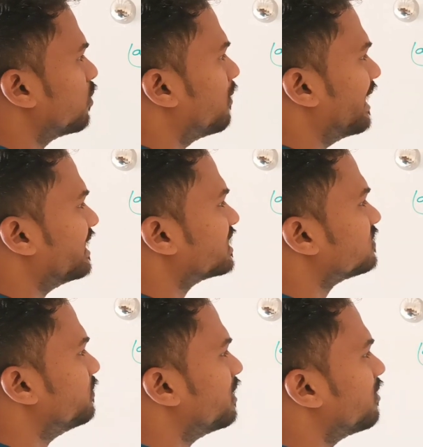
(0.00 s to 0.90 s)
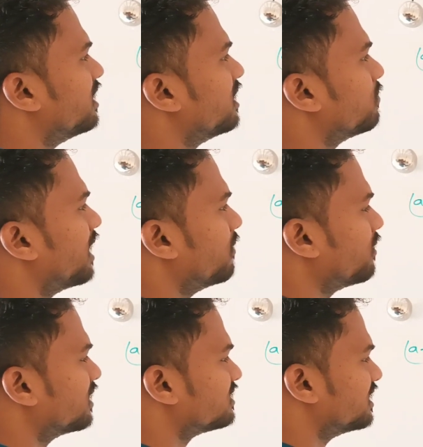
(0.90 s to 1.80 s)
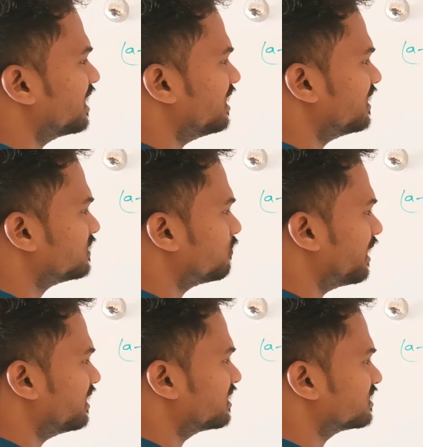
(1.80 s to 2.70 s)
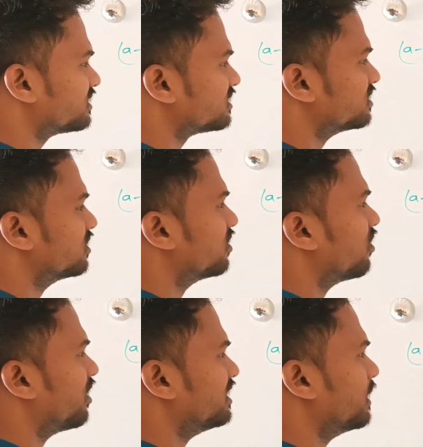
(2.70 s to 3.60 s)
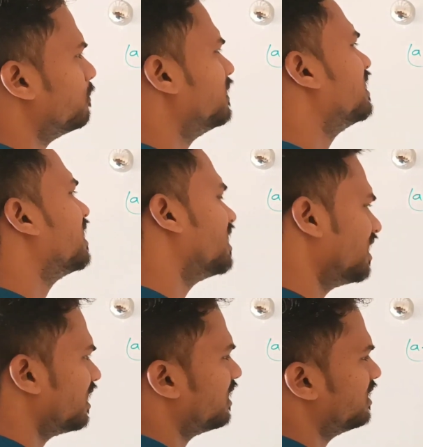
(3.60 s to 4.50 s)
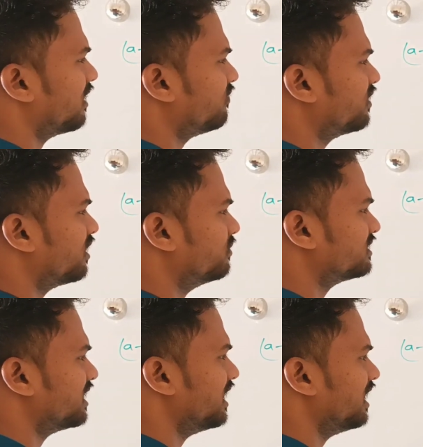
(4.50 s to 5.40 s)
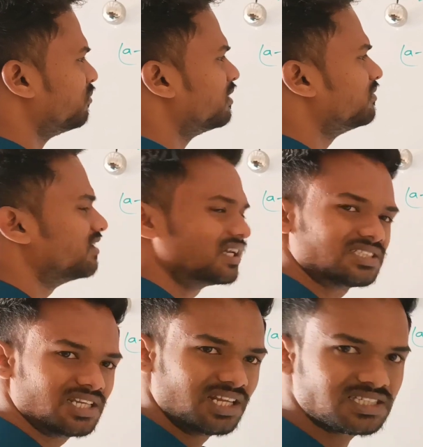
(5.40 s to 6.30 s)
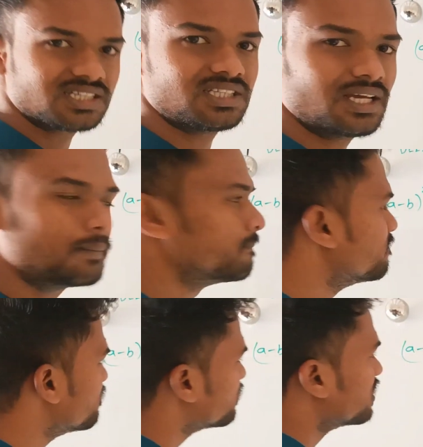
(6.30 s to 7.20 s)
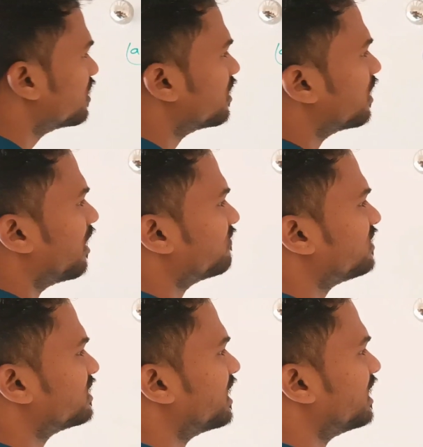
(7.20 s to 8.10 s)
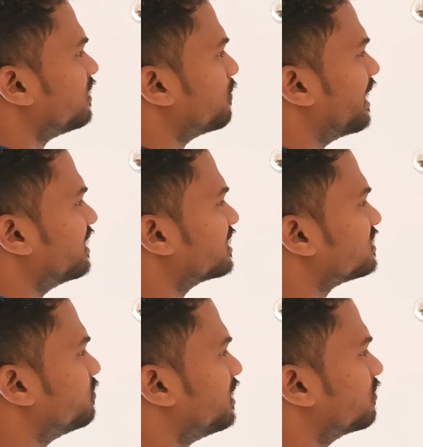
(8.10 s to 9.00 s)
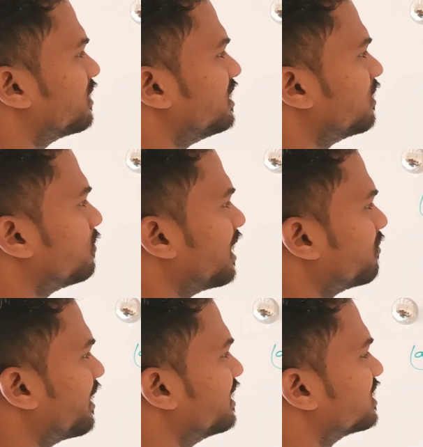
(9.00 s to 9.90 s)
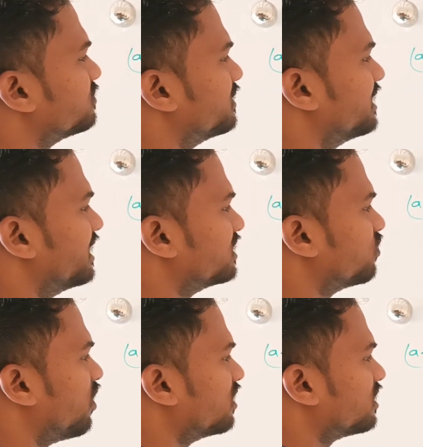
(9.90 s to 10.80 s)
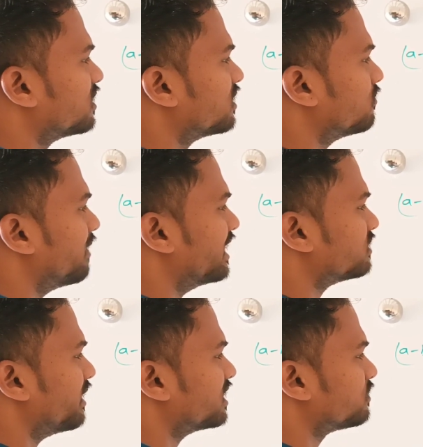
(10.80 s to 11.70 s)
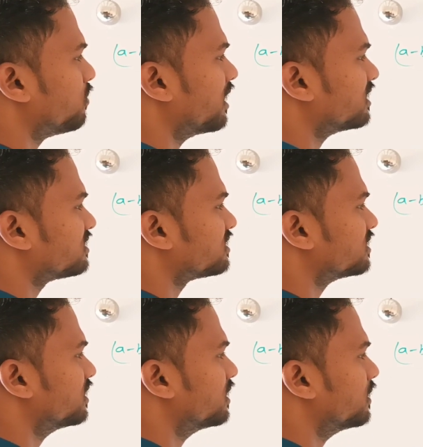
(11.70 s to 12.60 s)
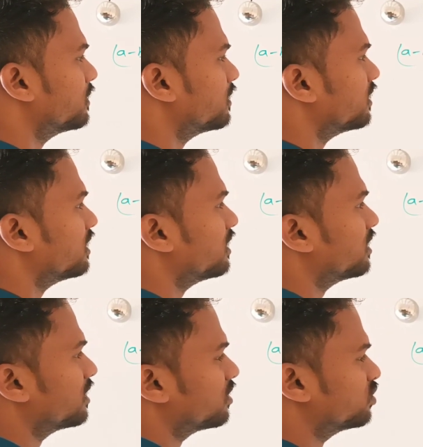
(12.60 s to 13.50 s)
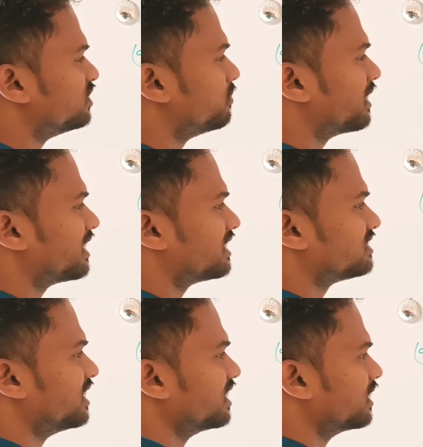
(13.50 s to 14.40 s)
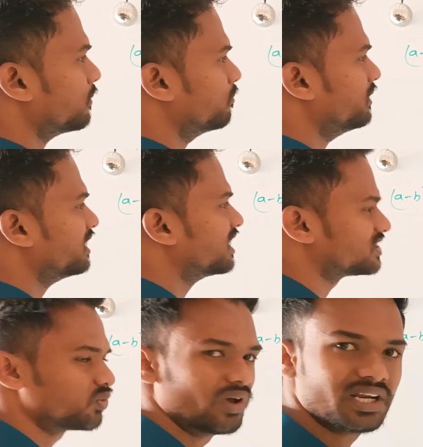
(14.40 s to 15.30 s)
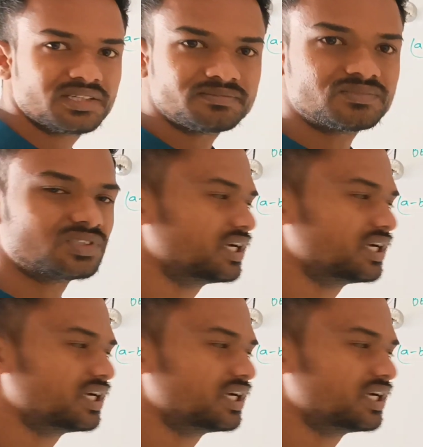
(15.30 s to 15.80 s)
सो माइनस बी मल्टीप्लाई प्लस ए दैट इज माइनस और ये बी ए है या फिर हम इसे ए बी भी लिख सकते हैं आफ्टर दैट माइनस बी मल्टीप्लाई माइनस बी दैट इज वॉट माइनस माइनस प्लस उसी प्रकार से बी का स्क्वायर